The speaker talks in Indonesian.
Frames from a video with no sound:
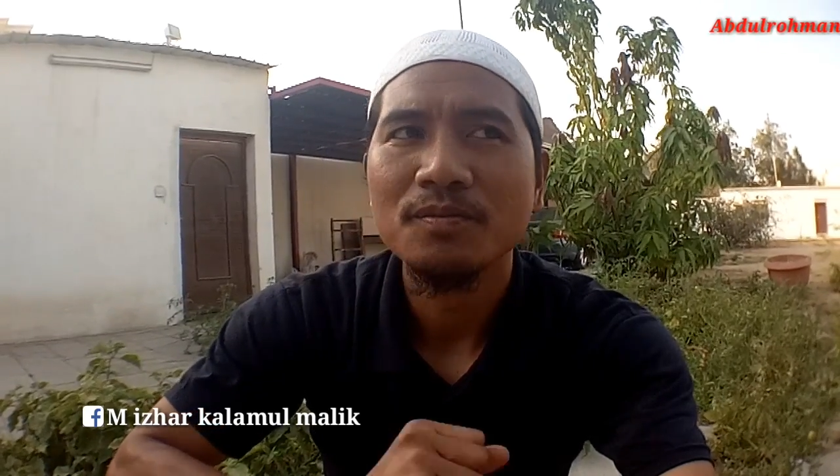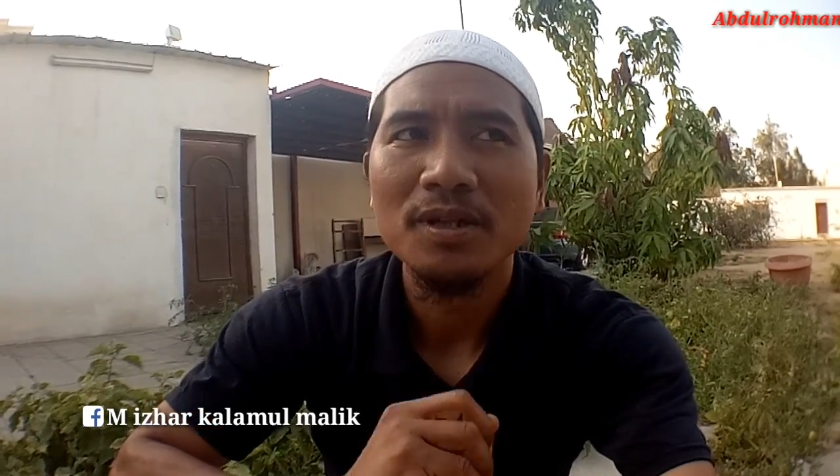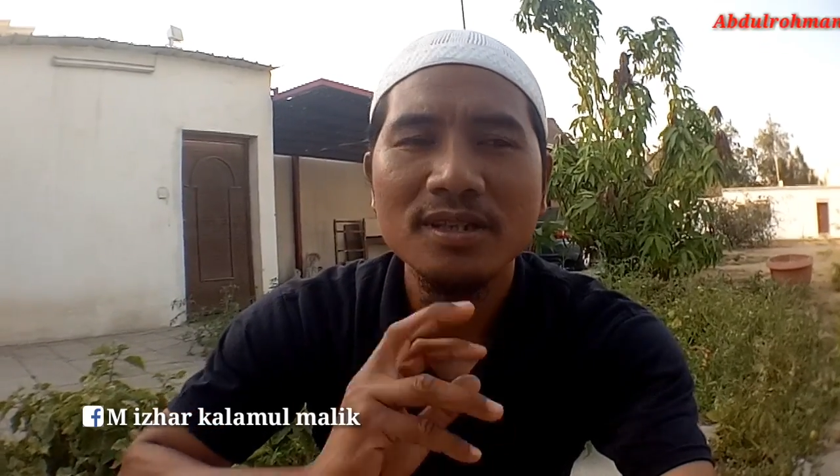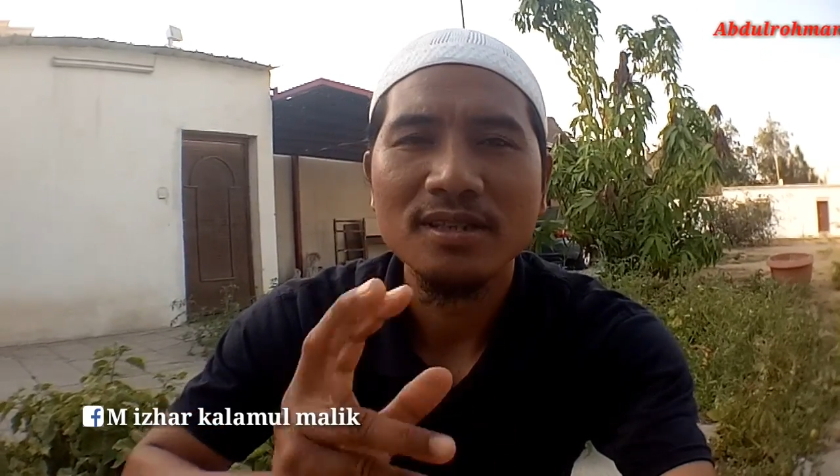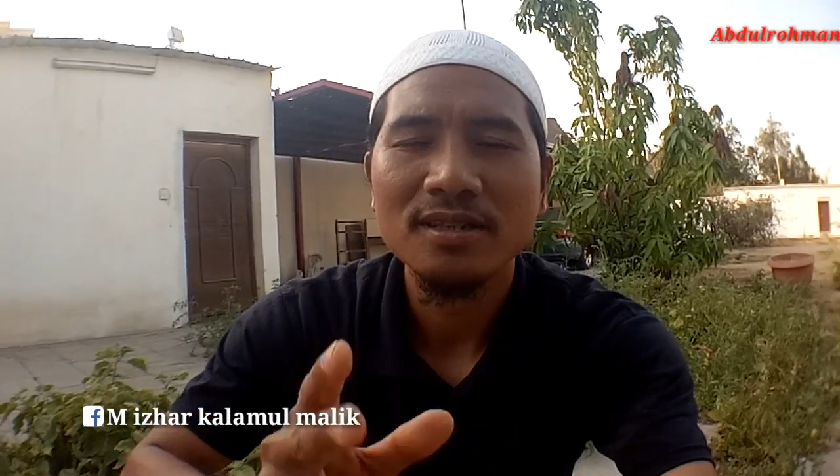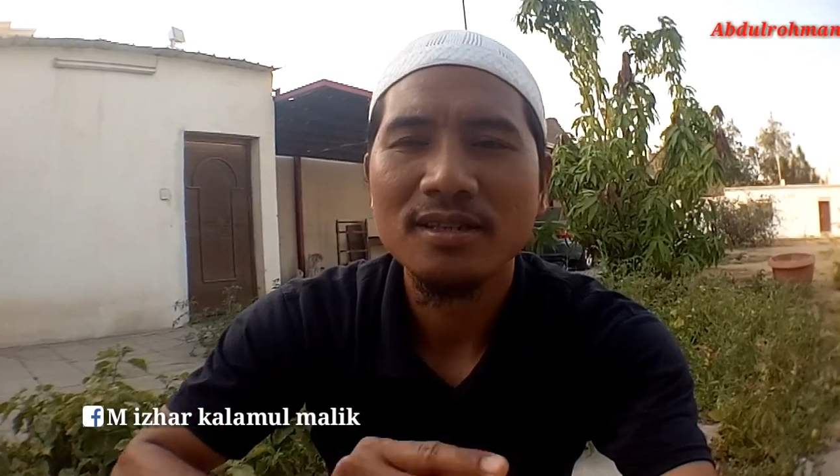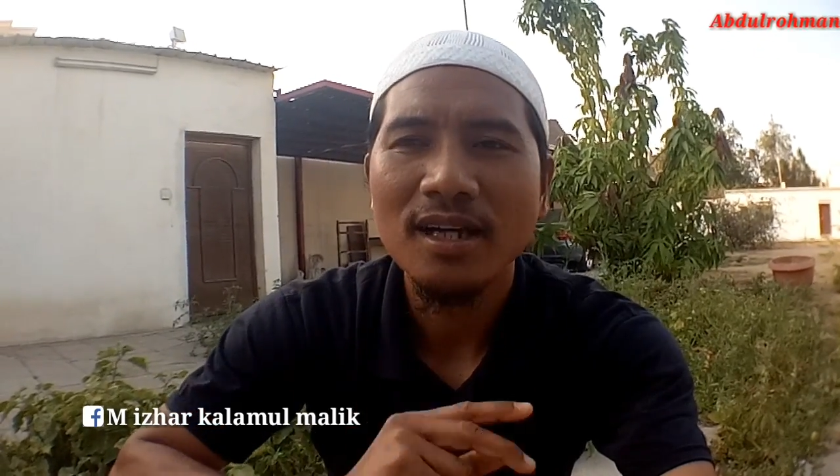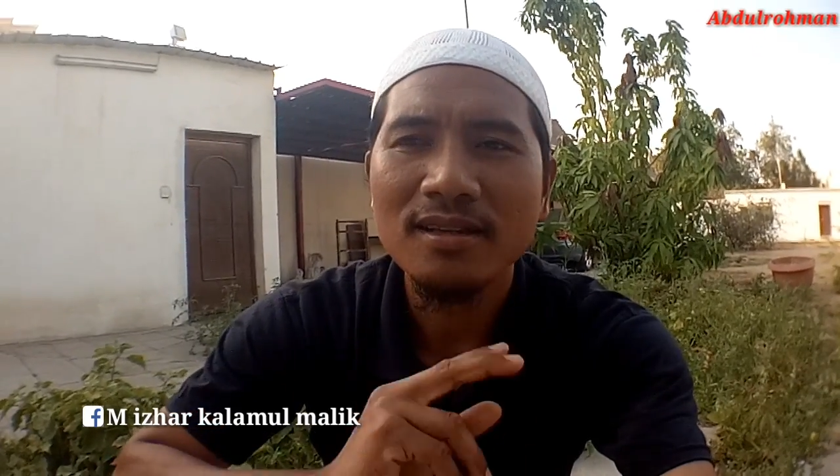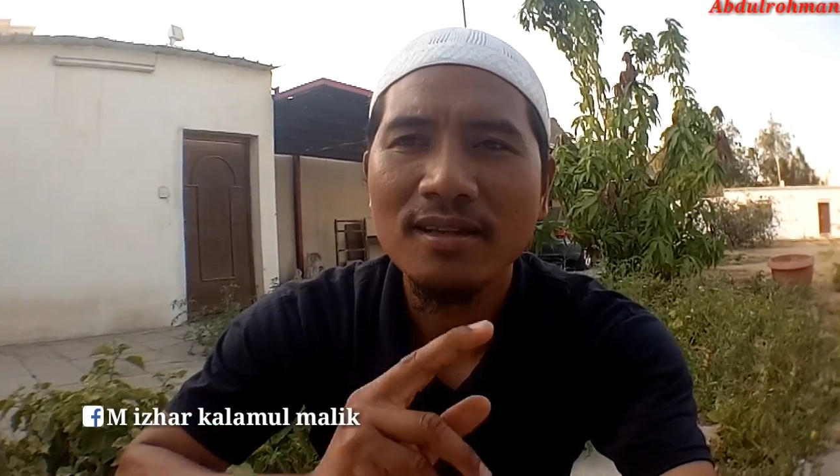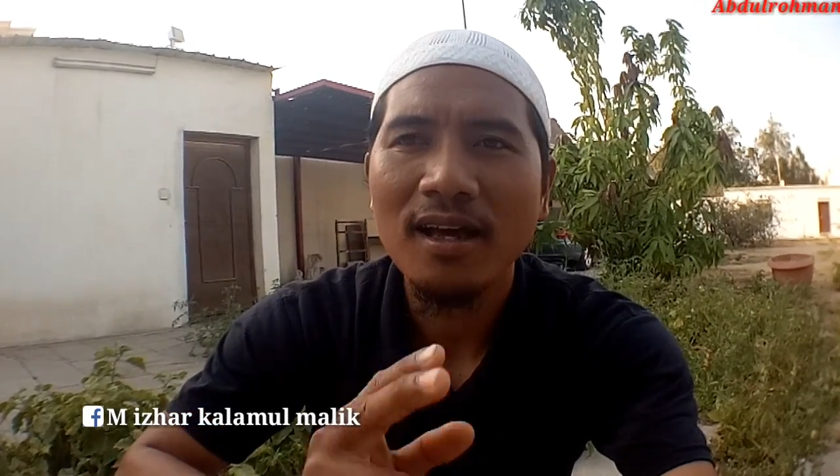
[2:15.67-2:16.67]
pas
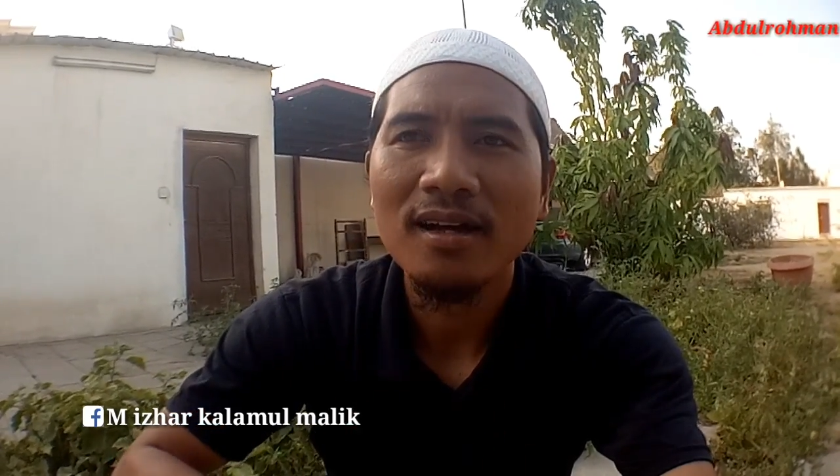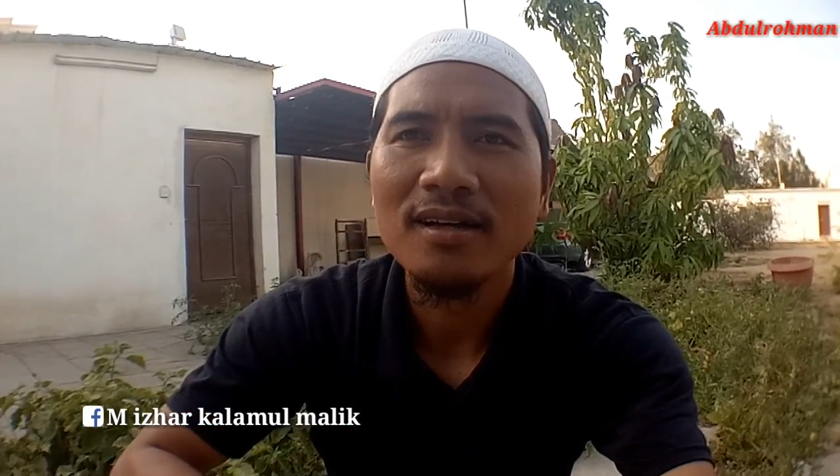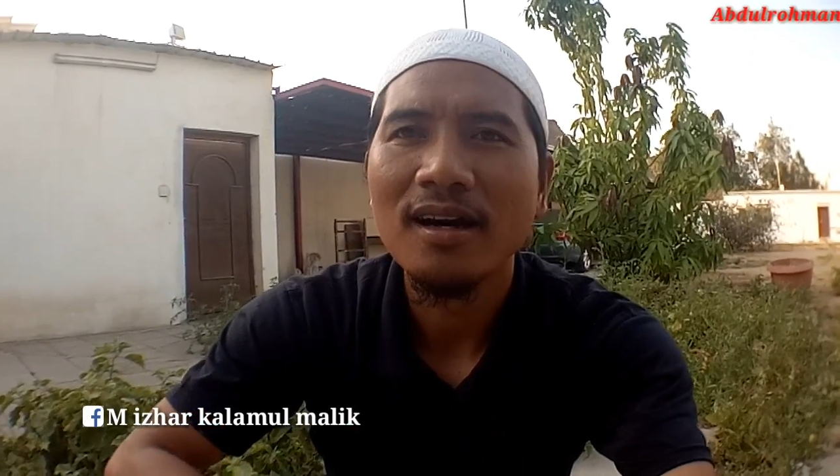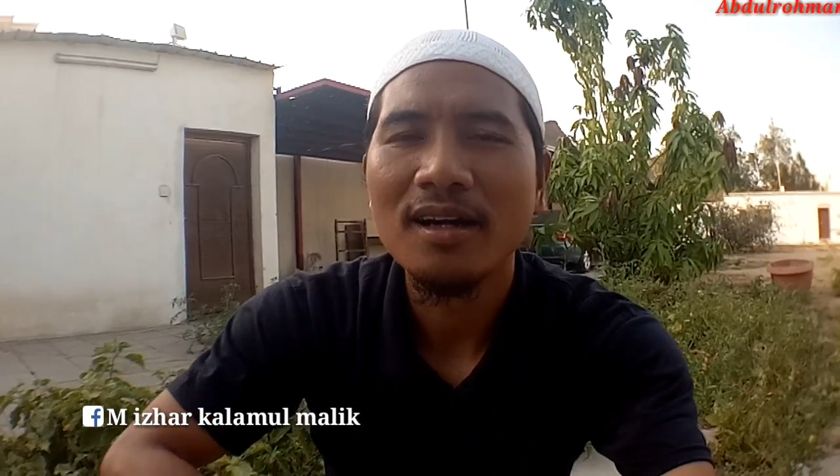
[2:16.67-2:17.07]
datang ke